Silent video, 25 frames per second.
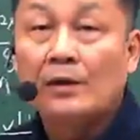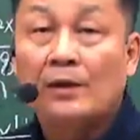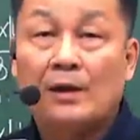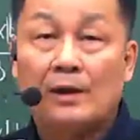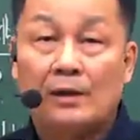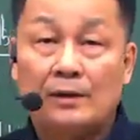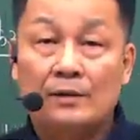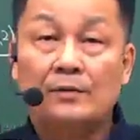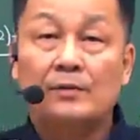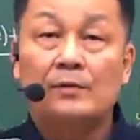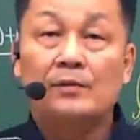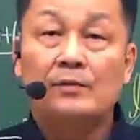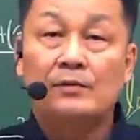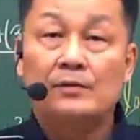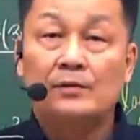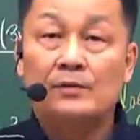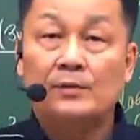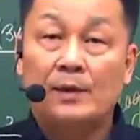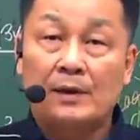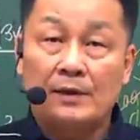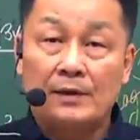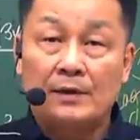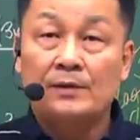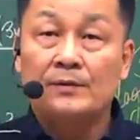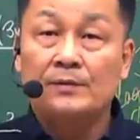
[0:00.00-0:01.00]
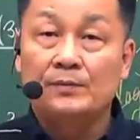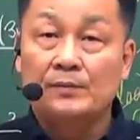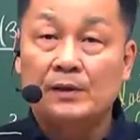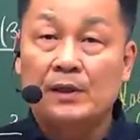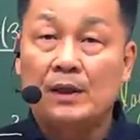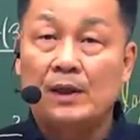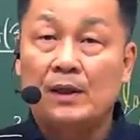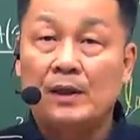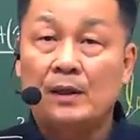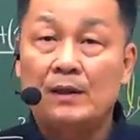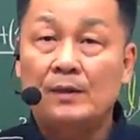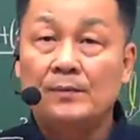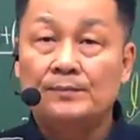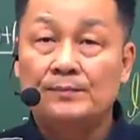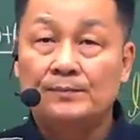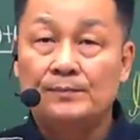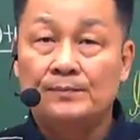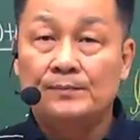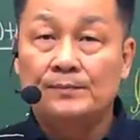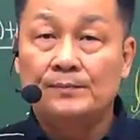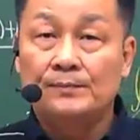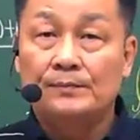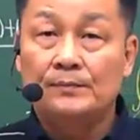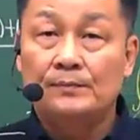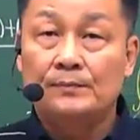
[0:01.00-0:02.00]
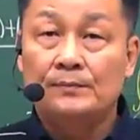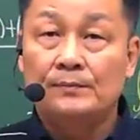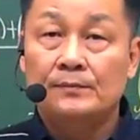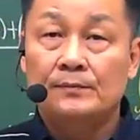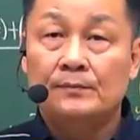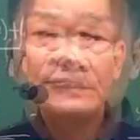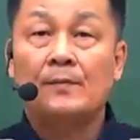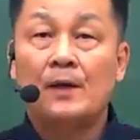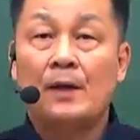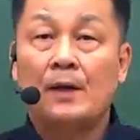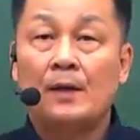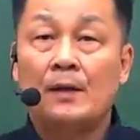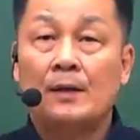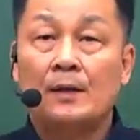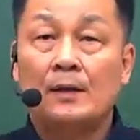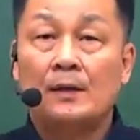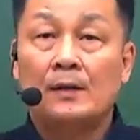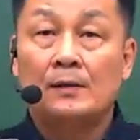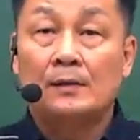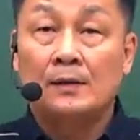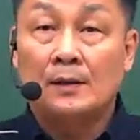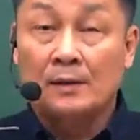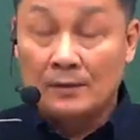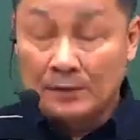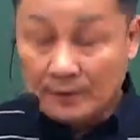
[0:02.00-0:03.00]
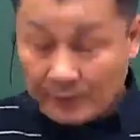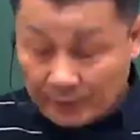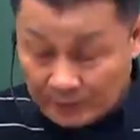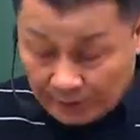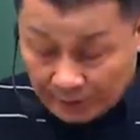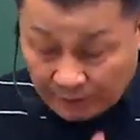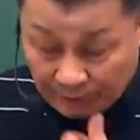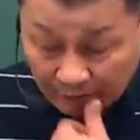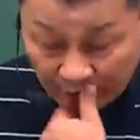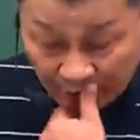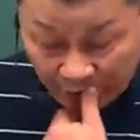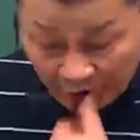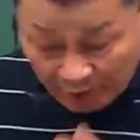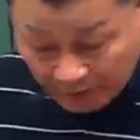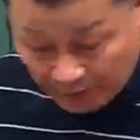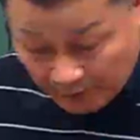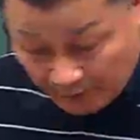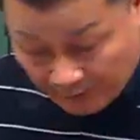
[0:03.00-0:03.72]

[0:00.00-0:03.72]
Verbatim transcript: 하는 걸로 좀 하겠습니다. 자, 이어서